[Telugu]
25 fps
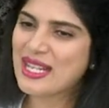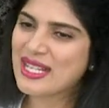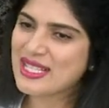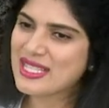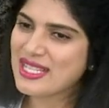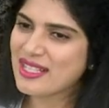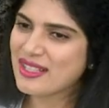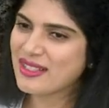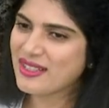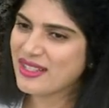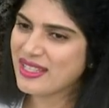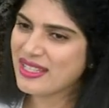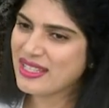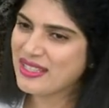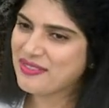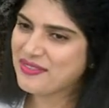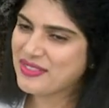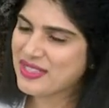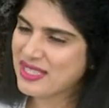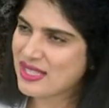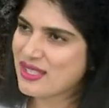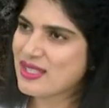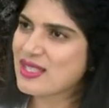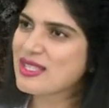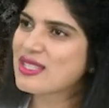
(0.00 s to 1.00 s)
అసలు ఈ
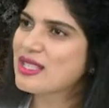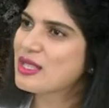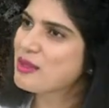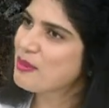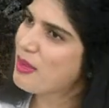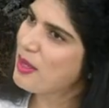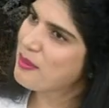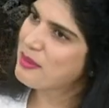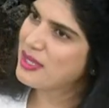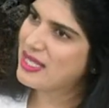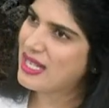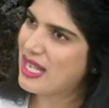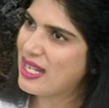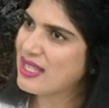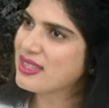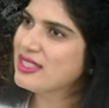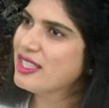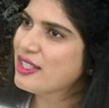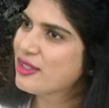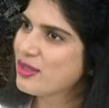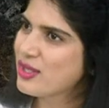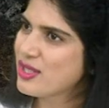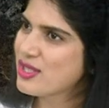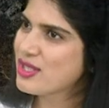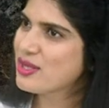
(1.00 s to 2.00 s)
ఫస్ట్ సినిమా మీ
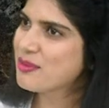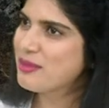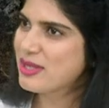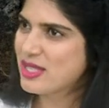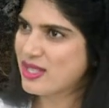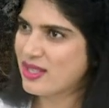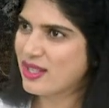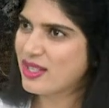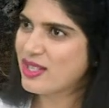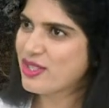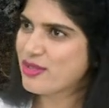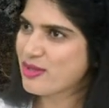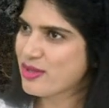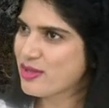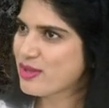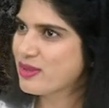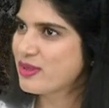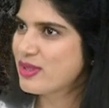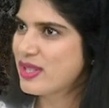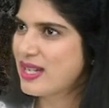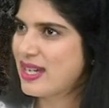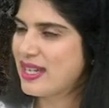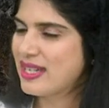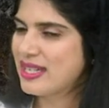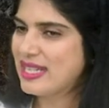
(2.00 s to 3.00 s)
నాంది గురించి మీ జర్నీ
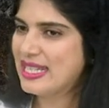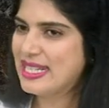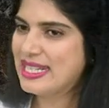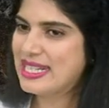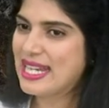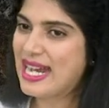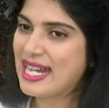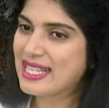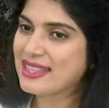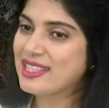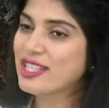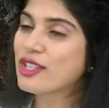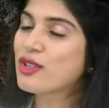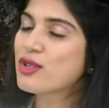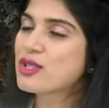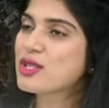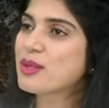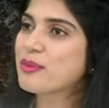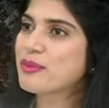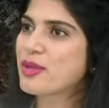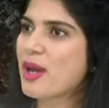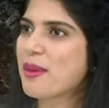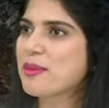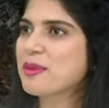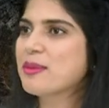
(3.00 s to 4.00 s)
చూసుకుంటే అండి నాంది
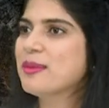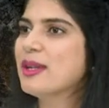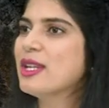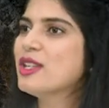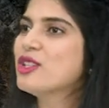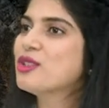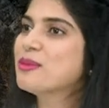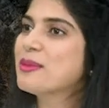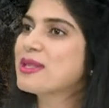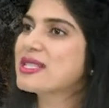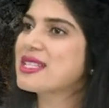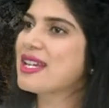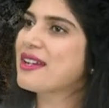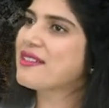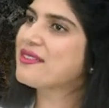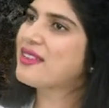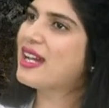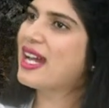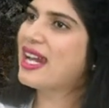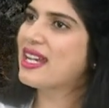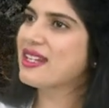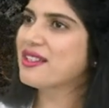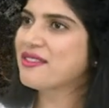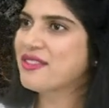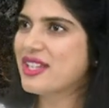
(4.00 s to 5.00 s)
కోసం ప్రాబబ్లీ యూ మస్ట్ హ్యావ్
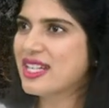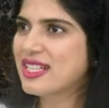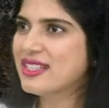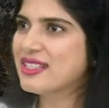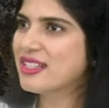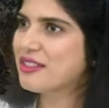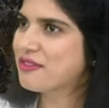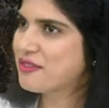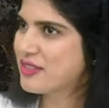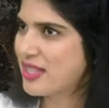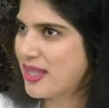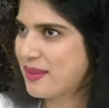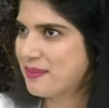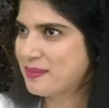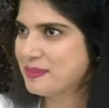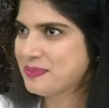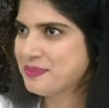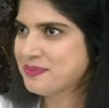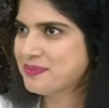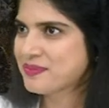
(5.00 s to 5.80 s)
హ్యాడ్ అ వెరీ టఫ్ టైం